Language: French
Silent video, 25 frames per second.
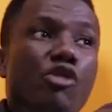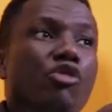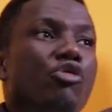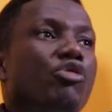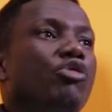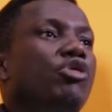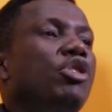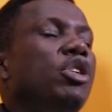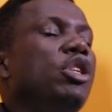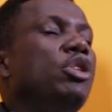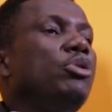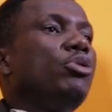il
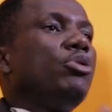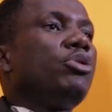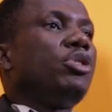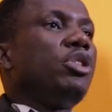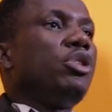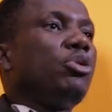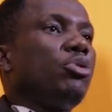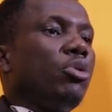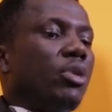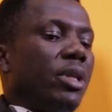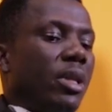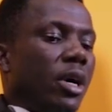utilise aussi
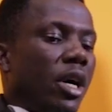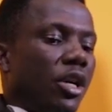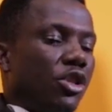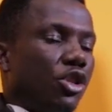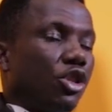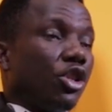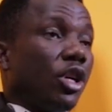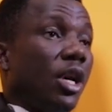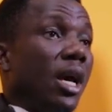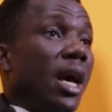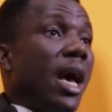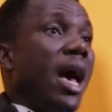son
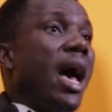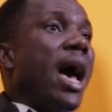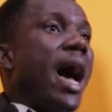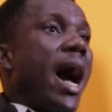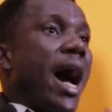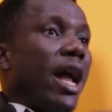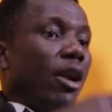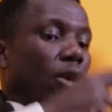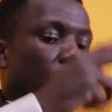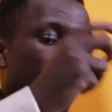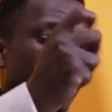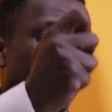ange.
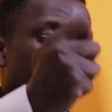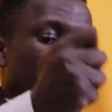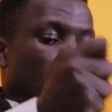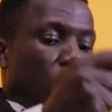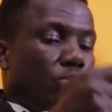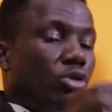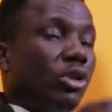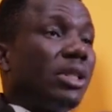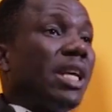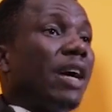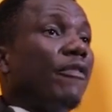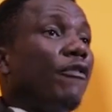Alors,
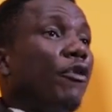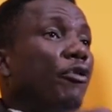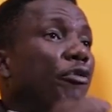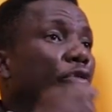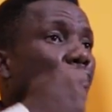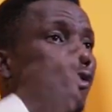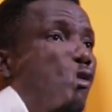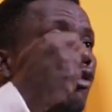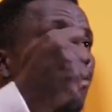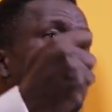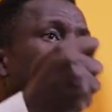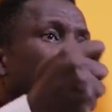nous avons
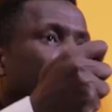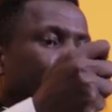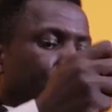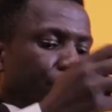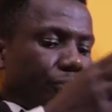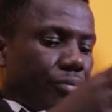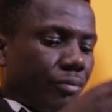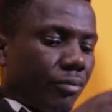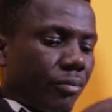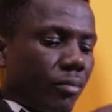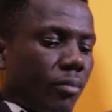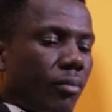vu
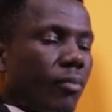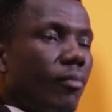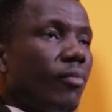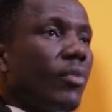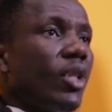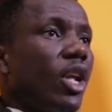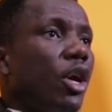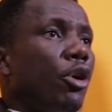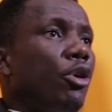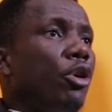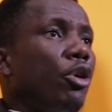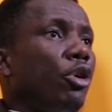
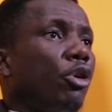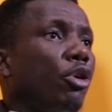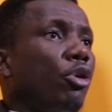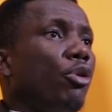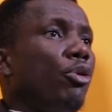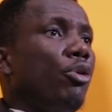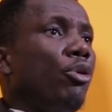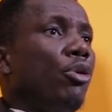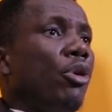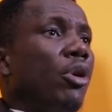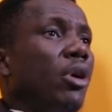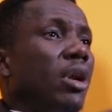hein,
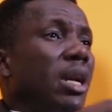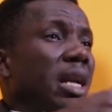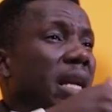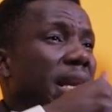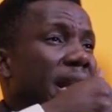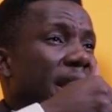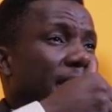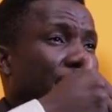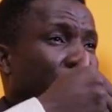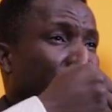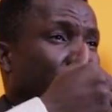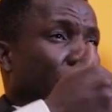que
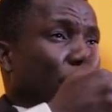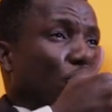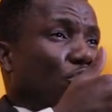les